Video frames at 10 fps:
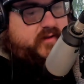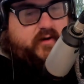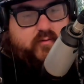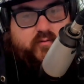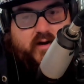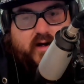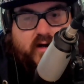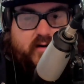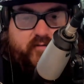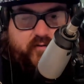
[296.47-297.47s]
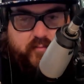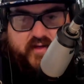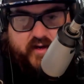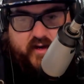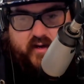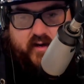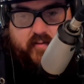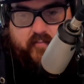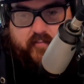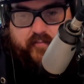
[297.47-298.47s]
tiene una forma
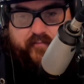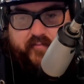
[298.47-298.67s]
em,